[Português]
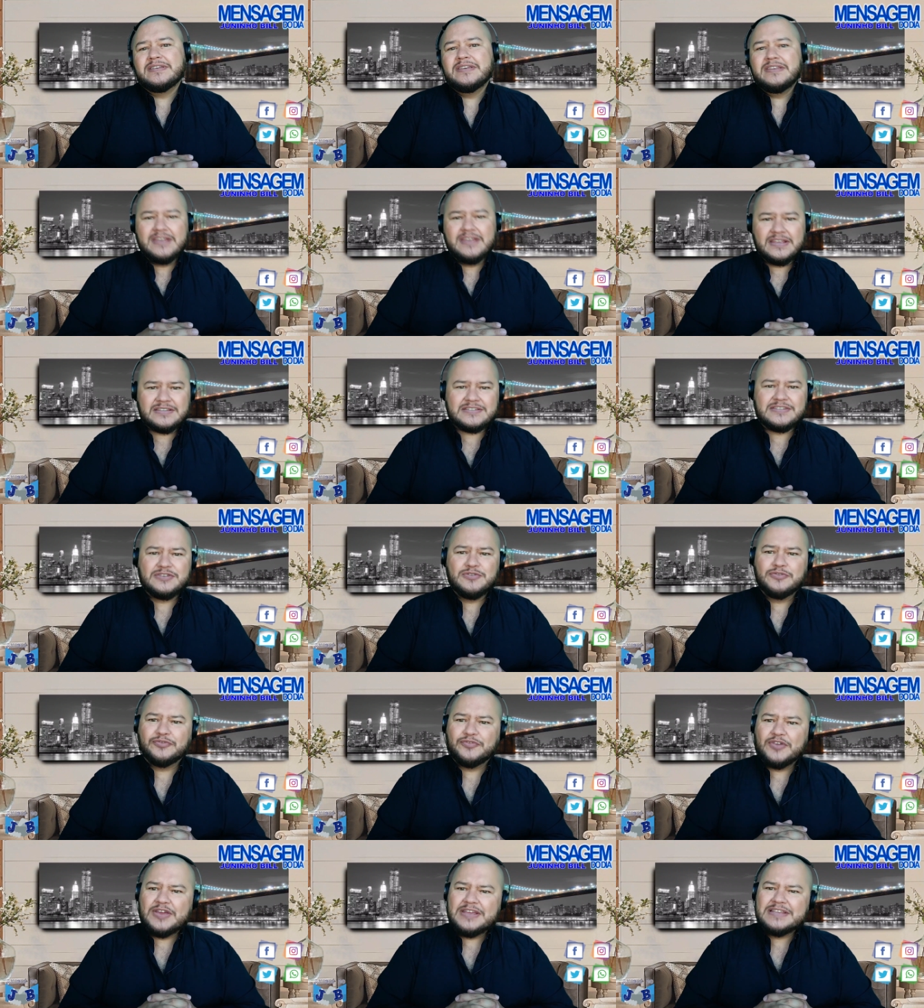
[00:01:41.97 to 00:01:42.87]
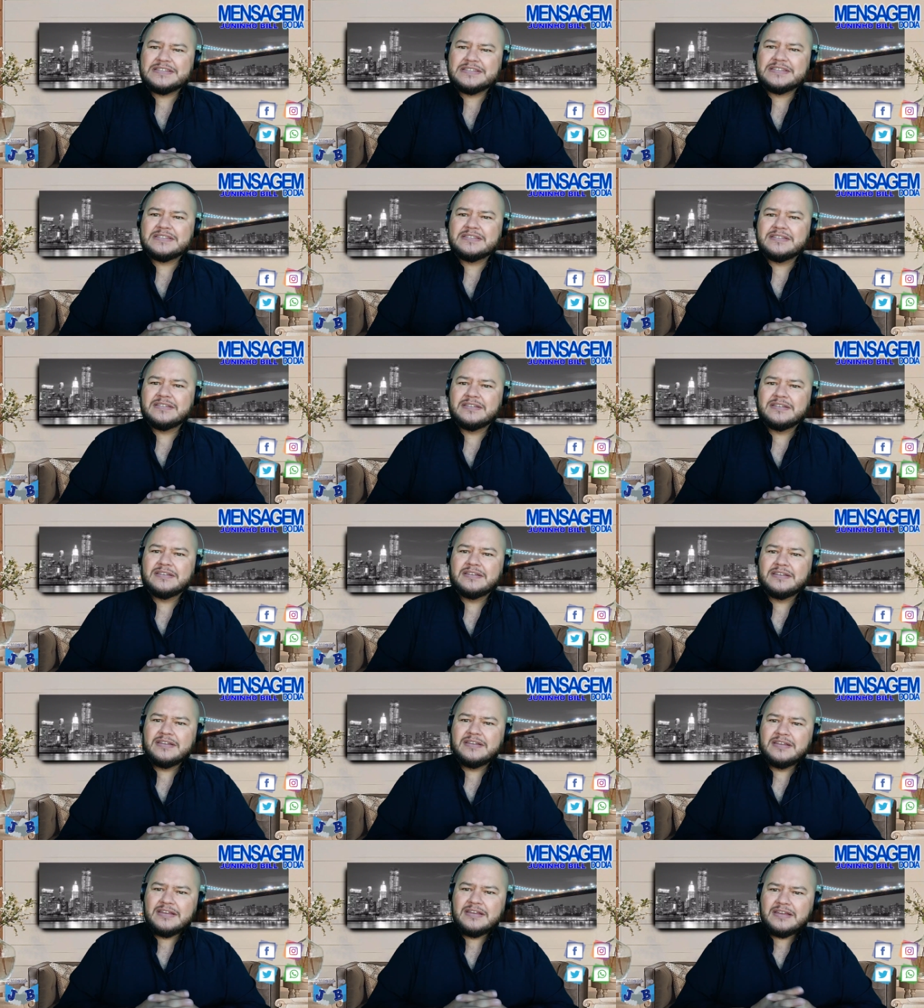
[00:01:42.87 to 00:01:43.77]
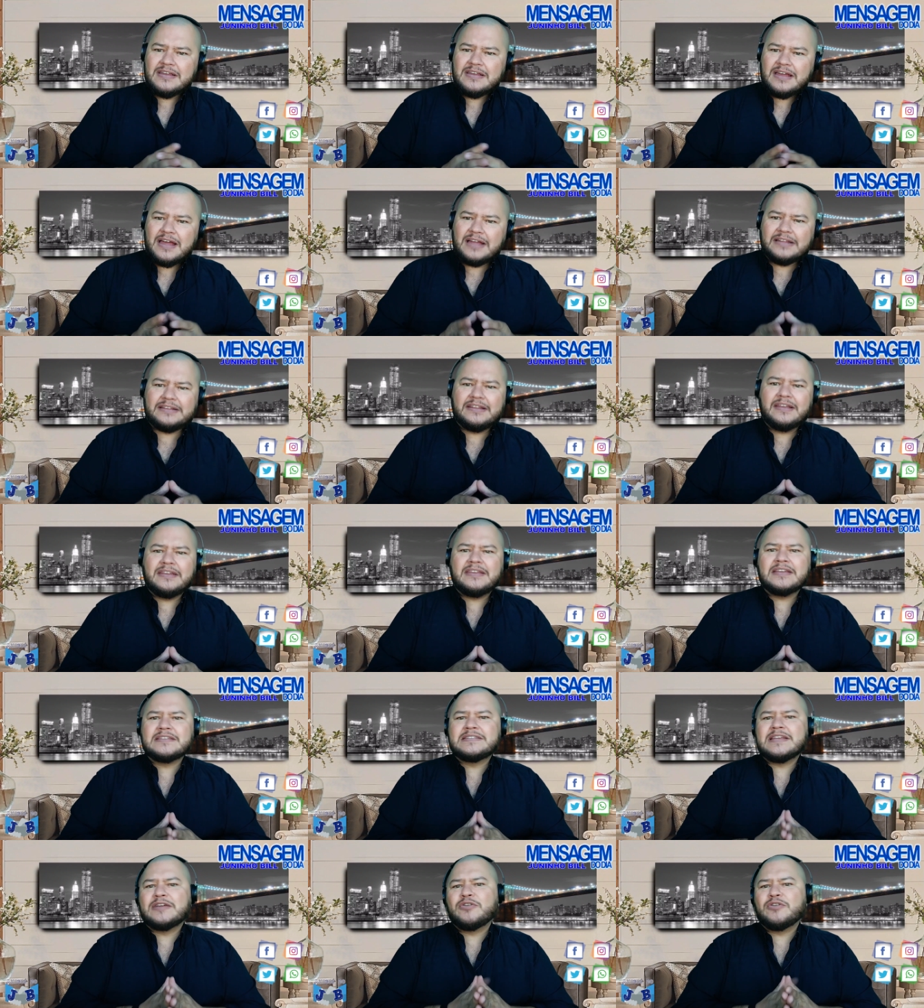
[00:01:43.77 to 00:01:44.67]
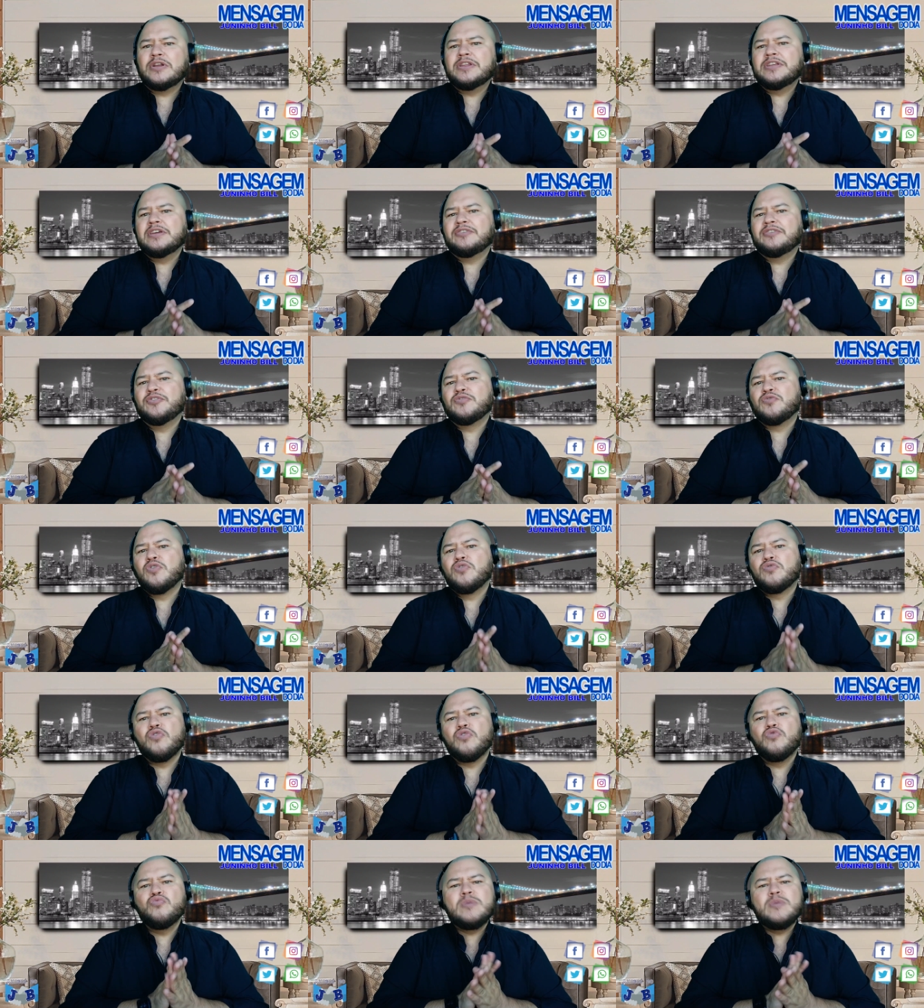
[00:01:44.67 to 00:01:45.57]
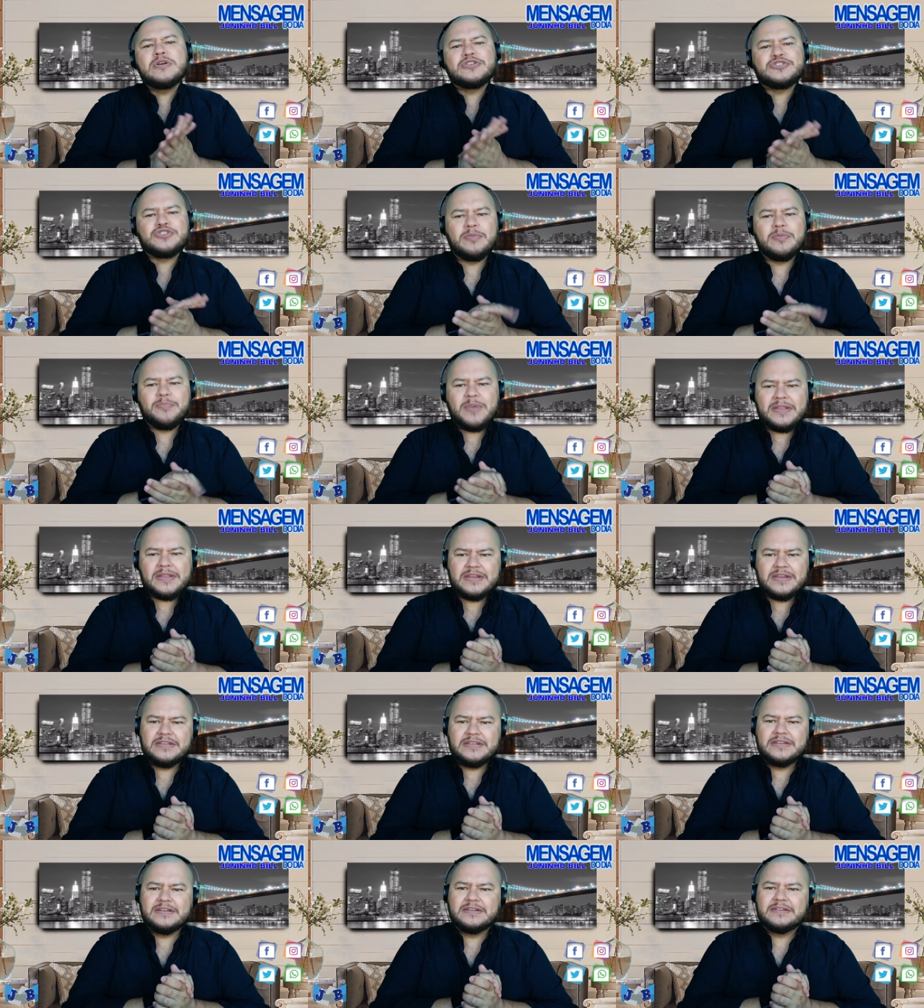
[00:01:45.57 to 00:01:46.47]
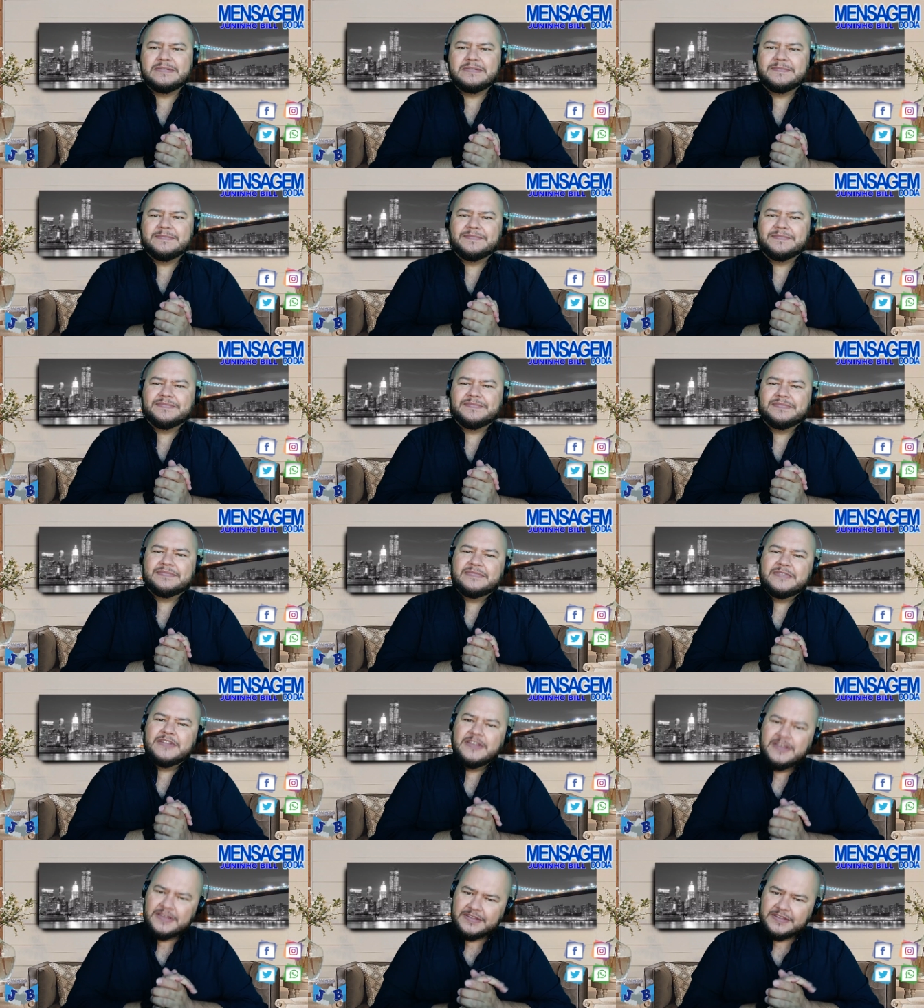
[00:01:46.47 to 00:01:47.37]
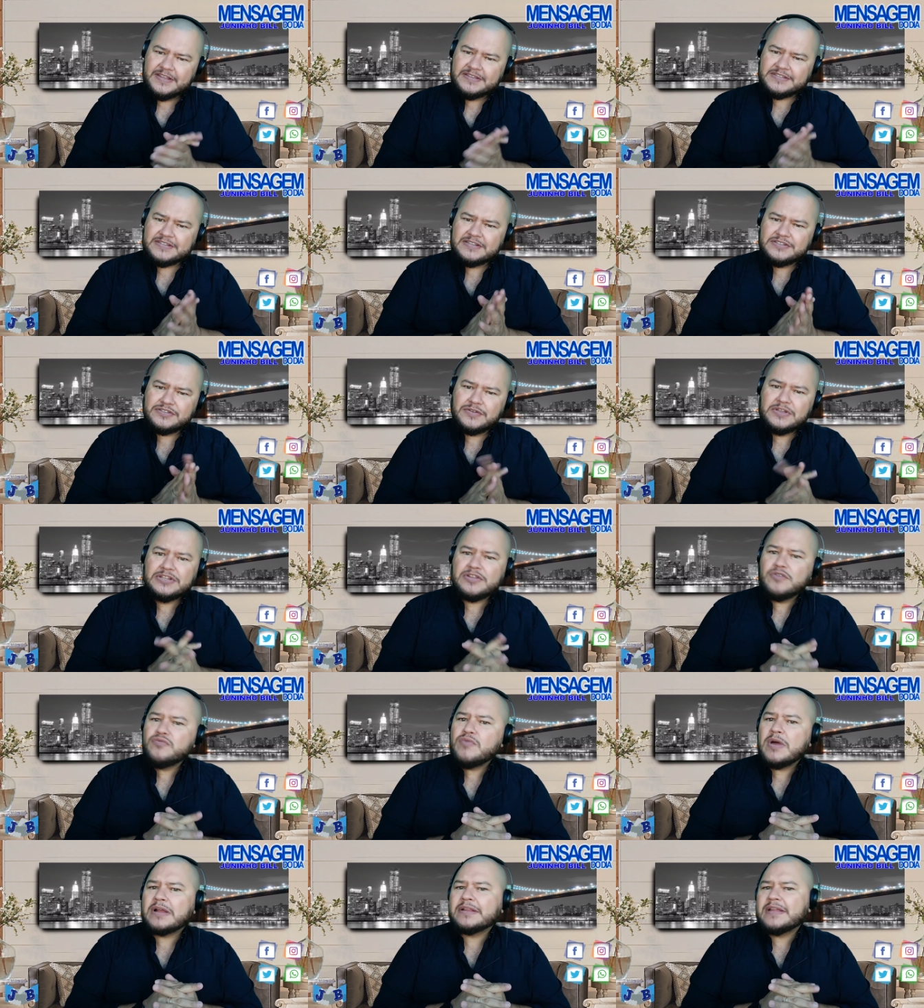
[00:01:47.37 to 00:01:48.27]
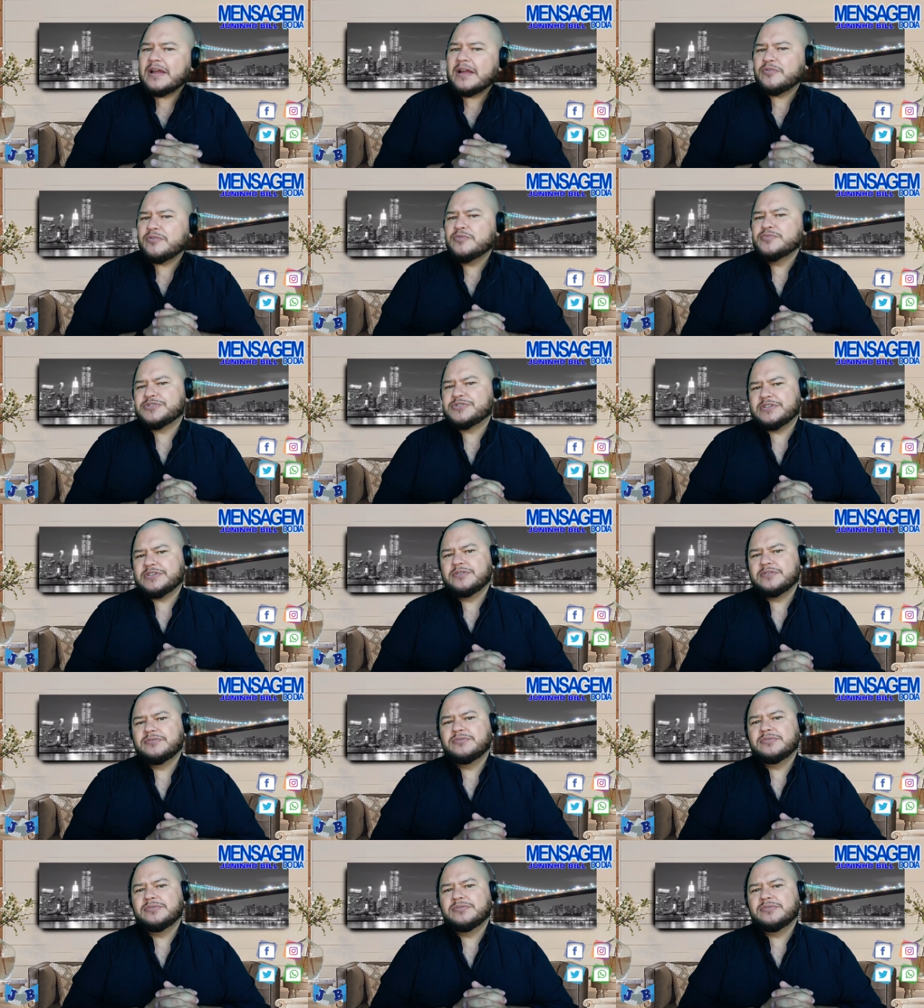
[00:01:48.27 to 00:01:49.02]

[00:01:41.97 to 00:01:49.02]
E assim o fez, até que a sacolinha ficou com uma só pedrinha e decidiu então guardar consigo.